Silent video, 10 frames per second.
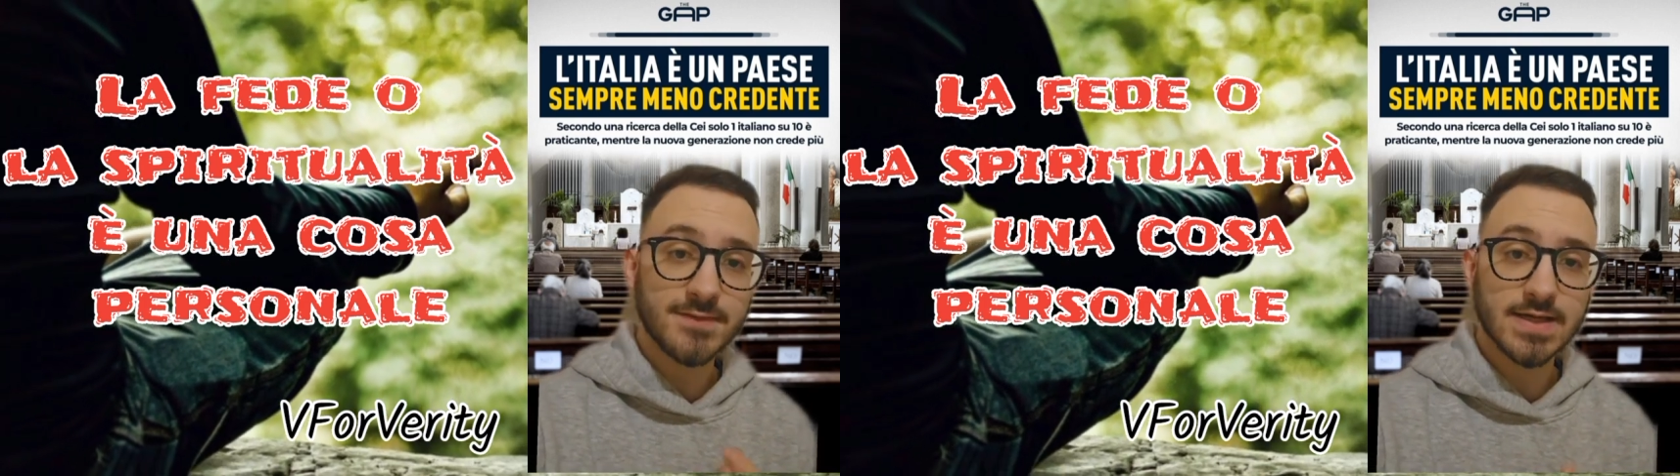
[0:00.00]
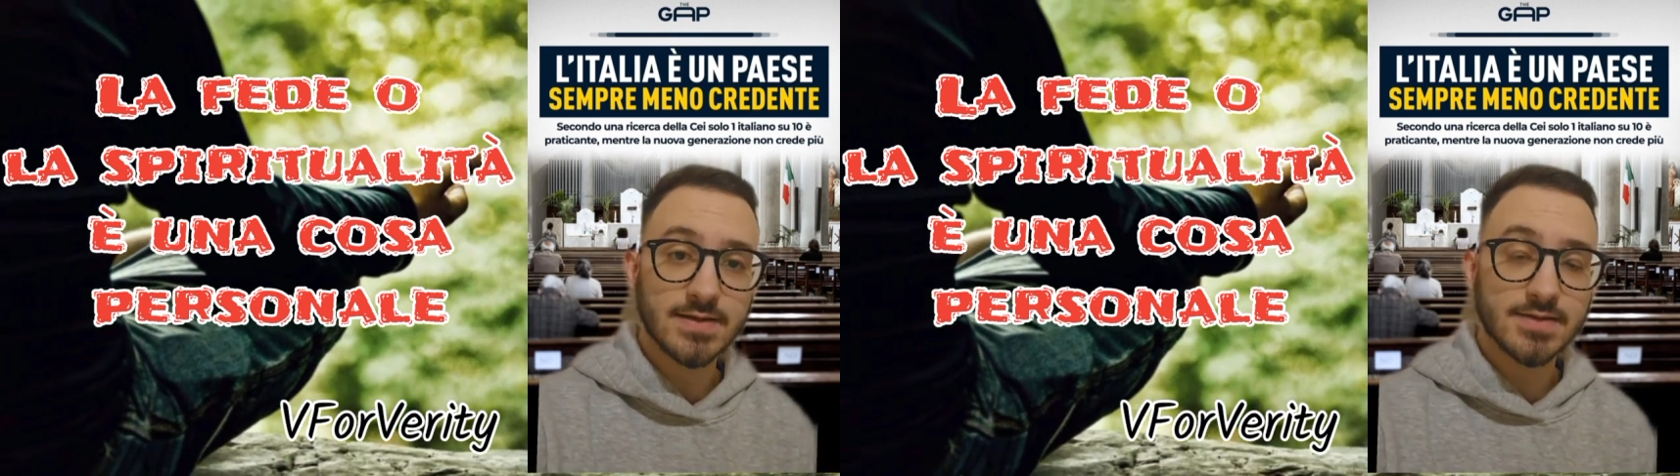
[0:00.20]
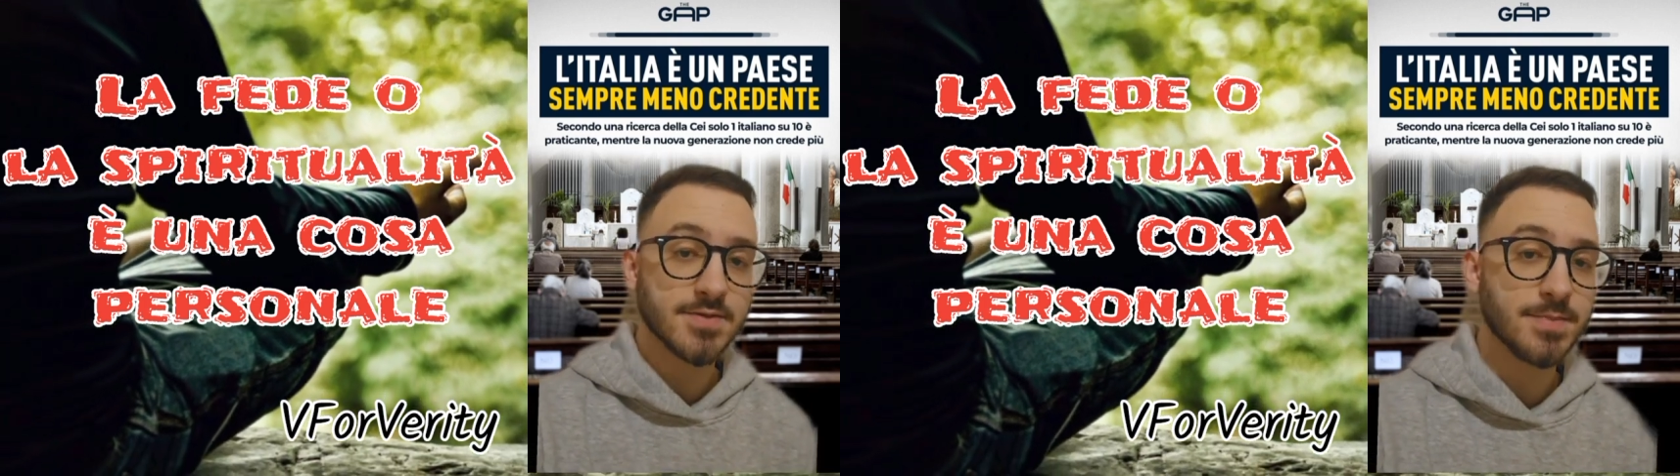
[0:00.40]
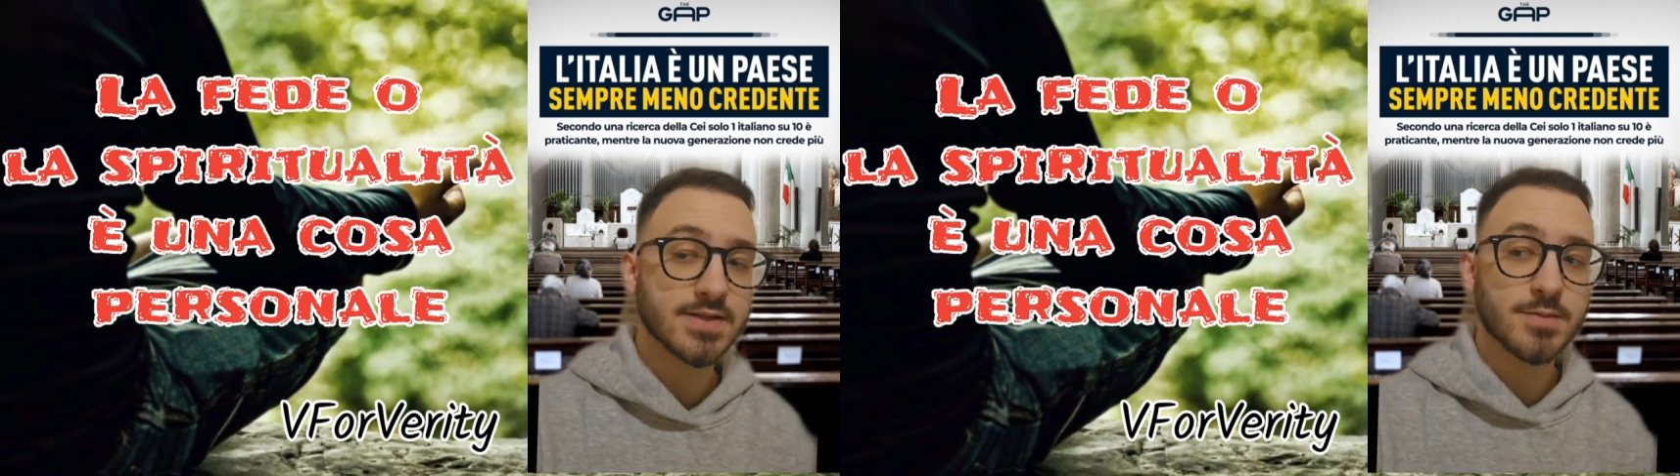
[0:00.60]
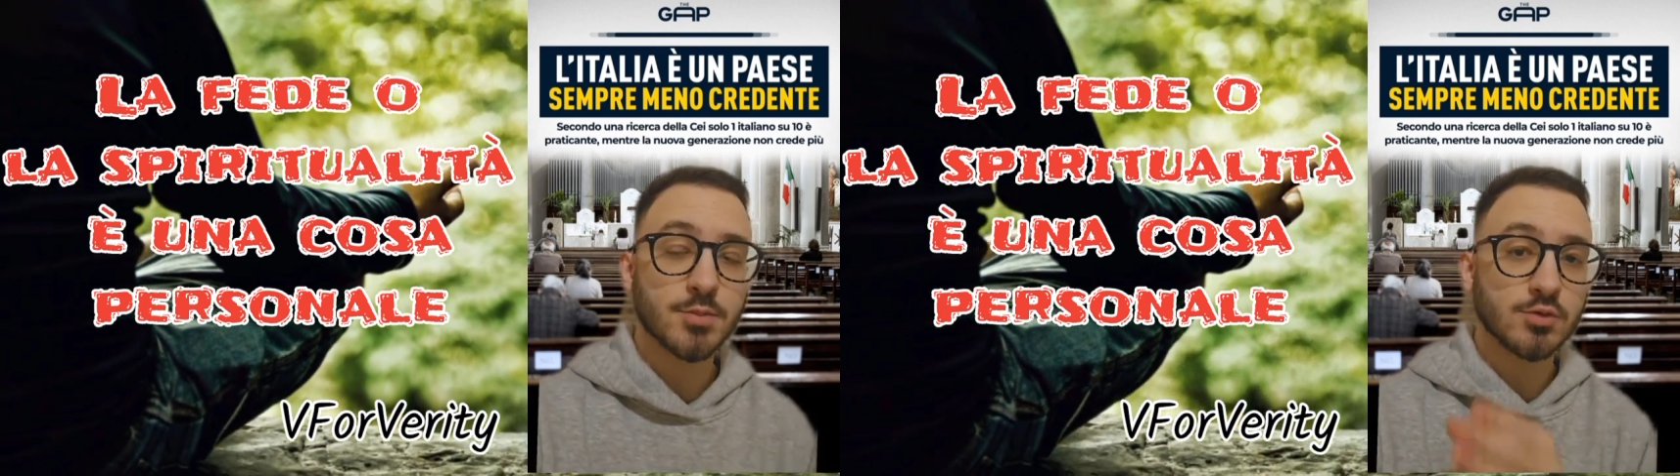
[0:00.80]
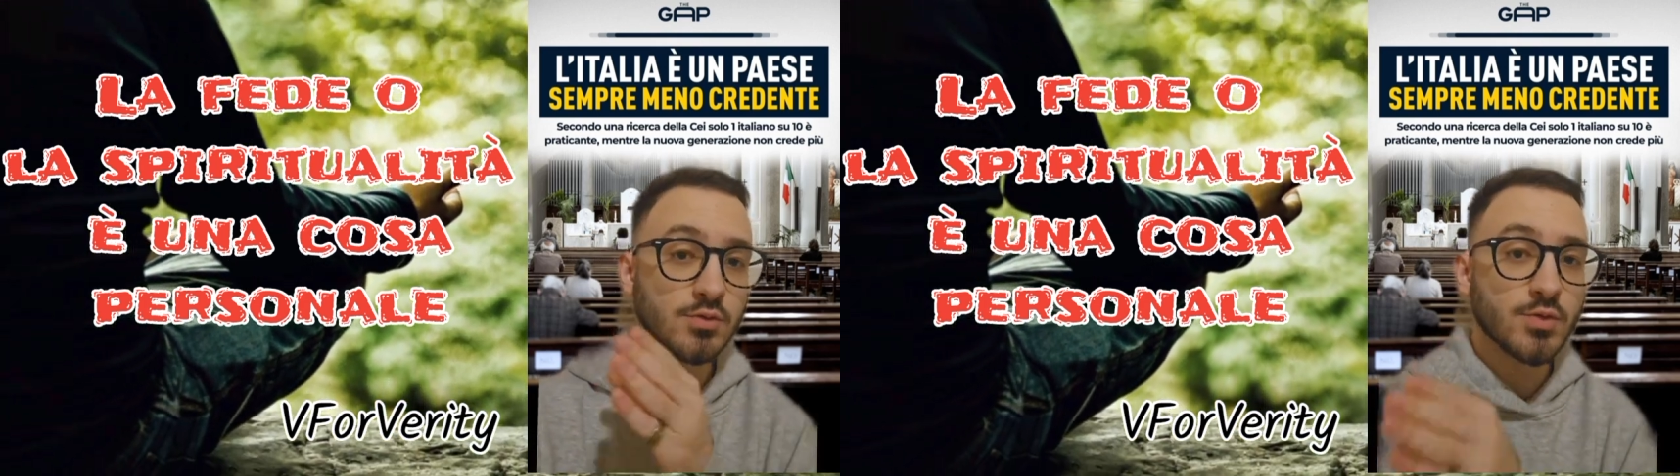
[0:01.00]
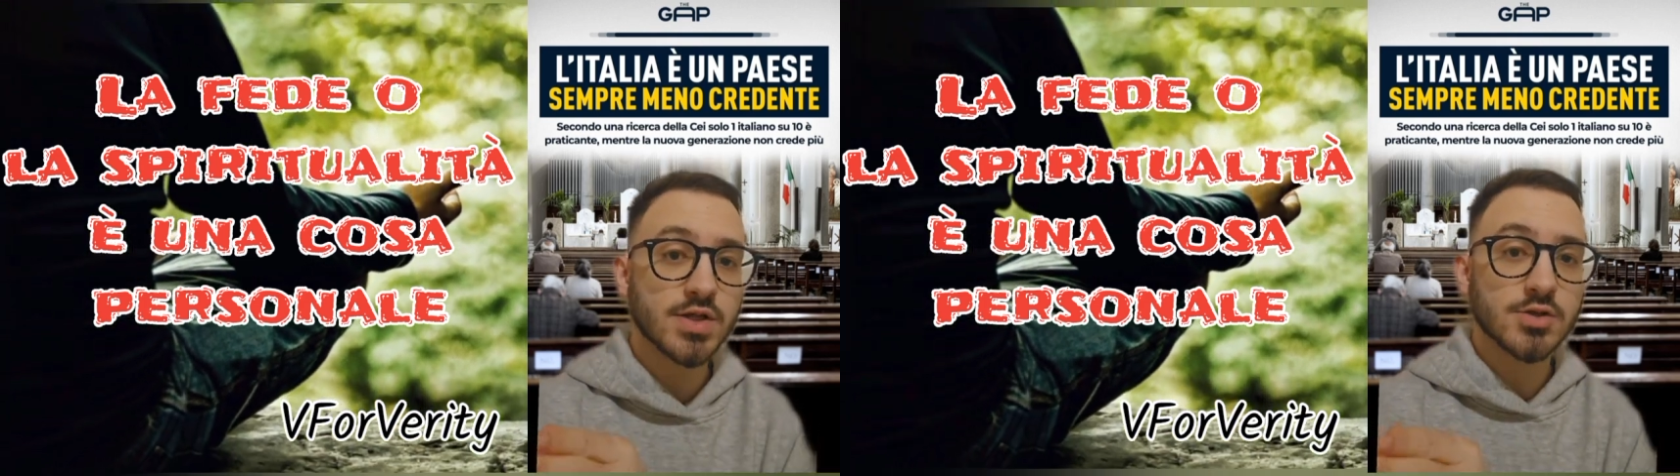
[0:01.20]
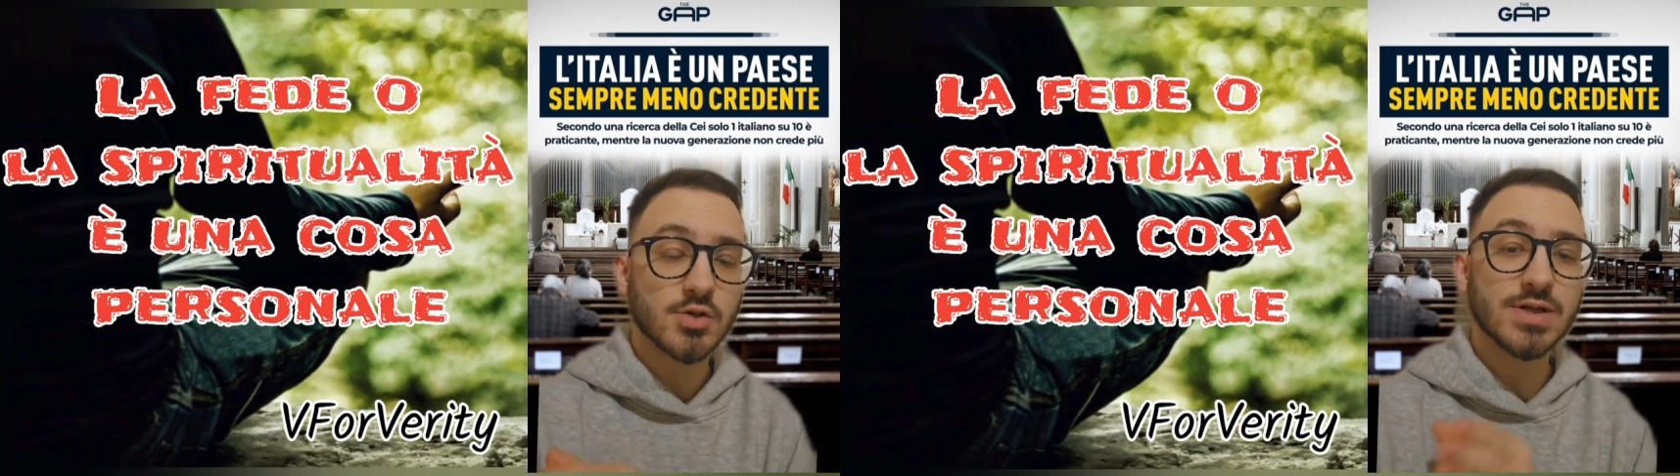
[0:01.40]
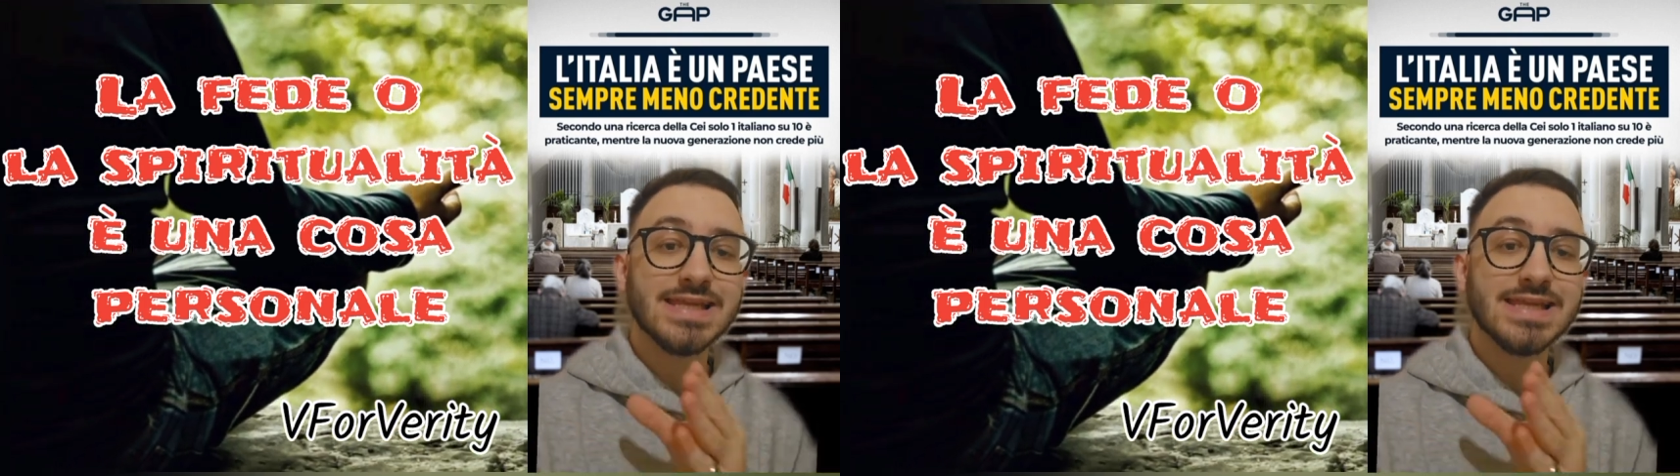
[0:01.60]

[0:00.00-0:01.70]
fede si basa proprio su questo,